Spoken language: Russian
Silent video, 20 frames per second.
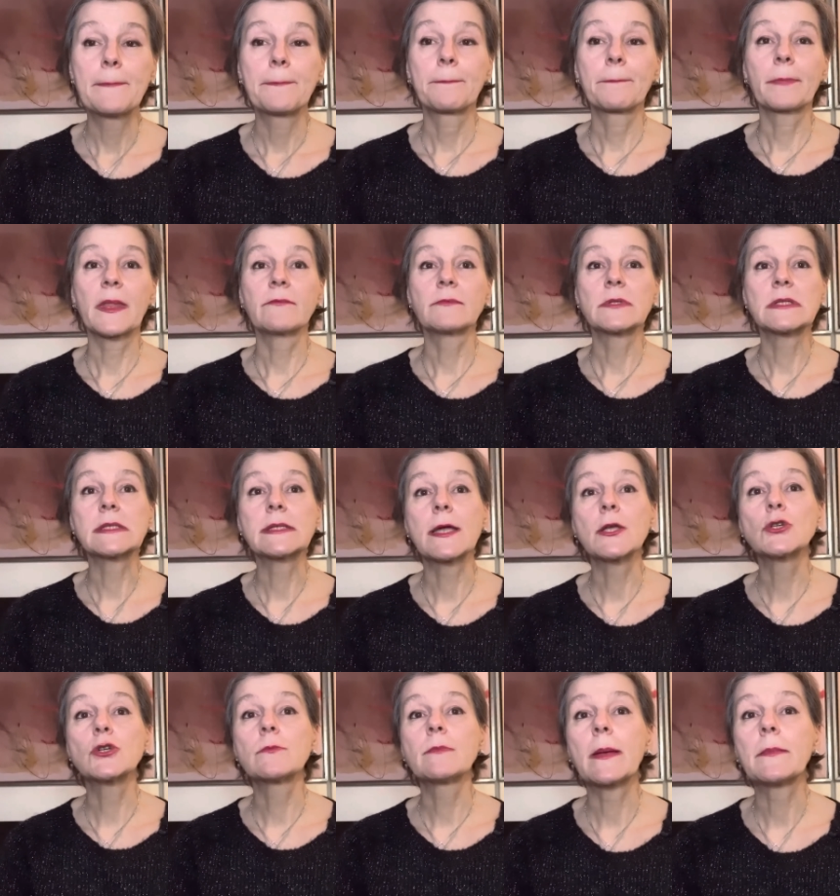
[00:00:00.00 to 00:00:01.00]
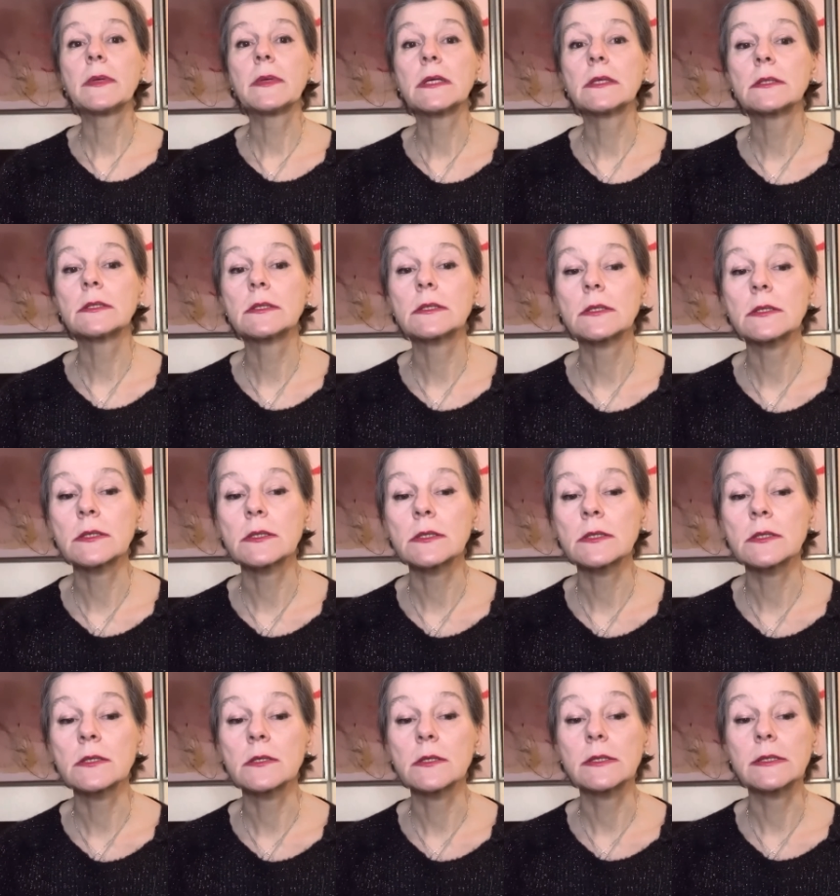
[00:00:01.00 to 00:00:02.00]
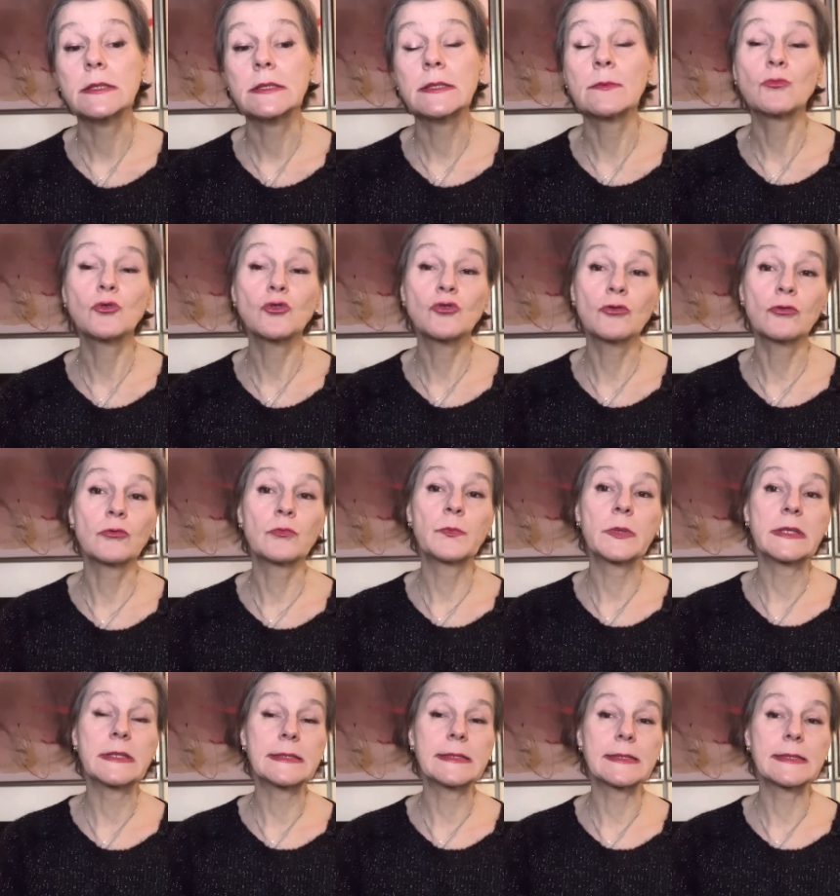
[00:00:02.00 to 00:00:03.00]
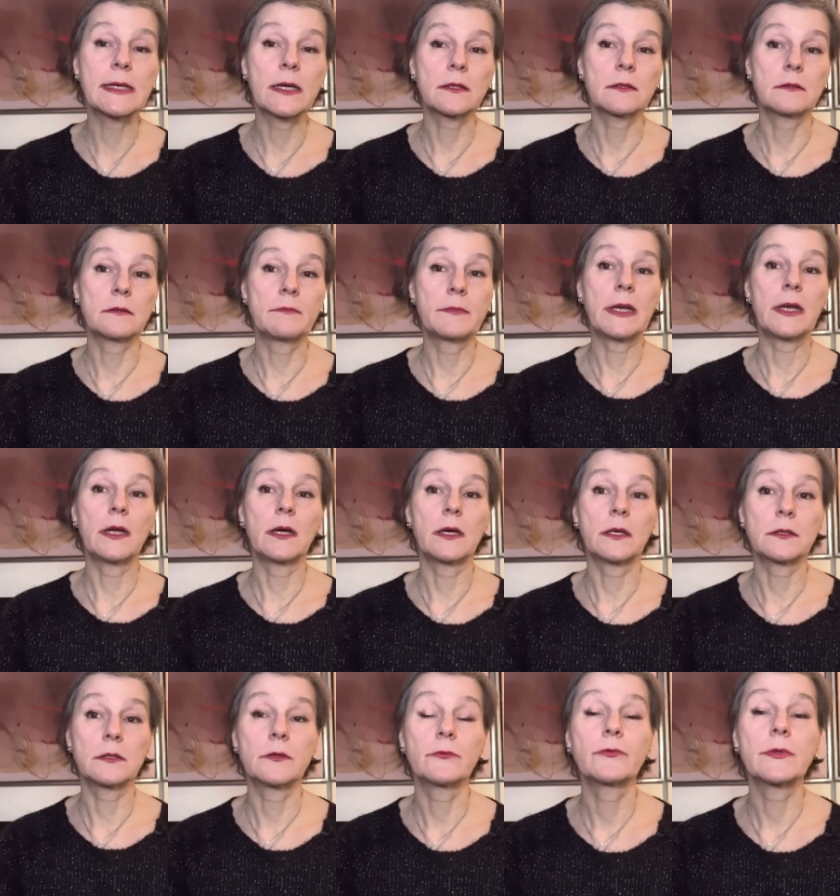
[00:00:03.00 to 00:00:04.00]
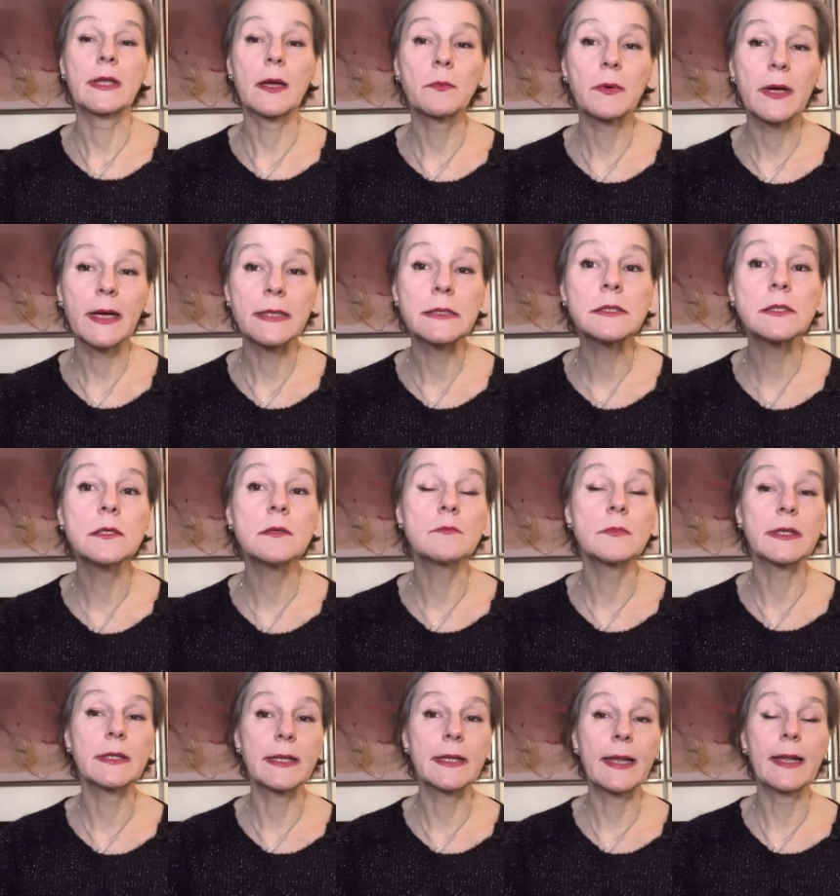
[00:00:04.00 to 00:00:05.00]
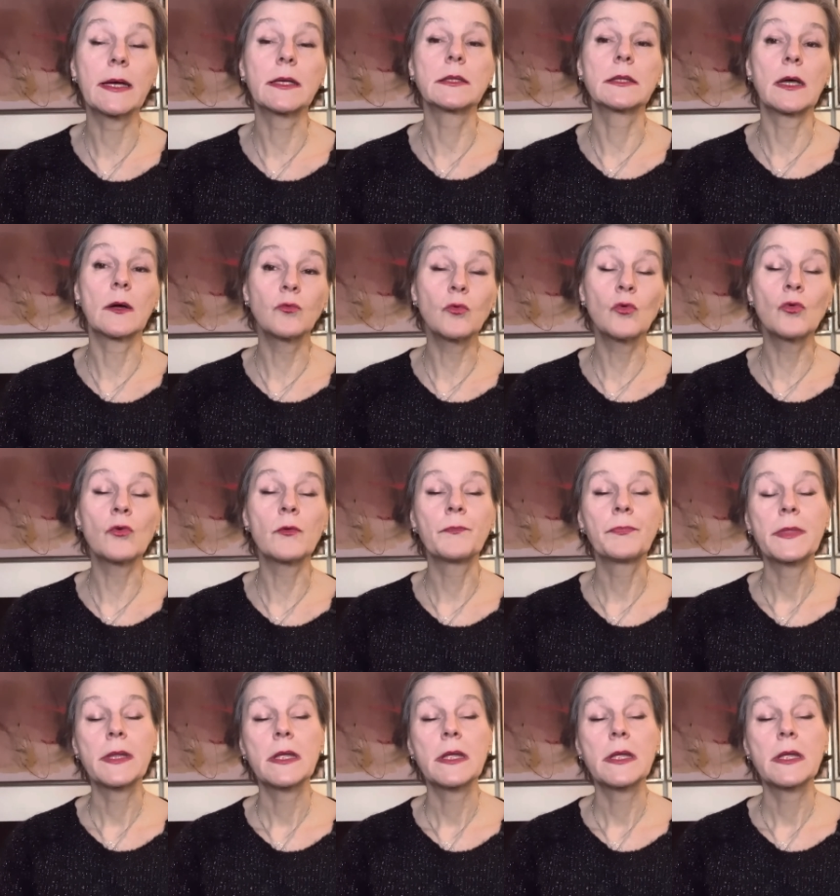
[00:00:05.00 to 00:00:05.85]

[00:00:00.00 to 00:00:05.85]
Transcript: В настоящий момент 750 миллиардов необходимы для того,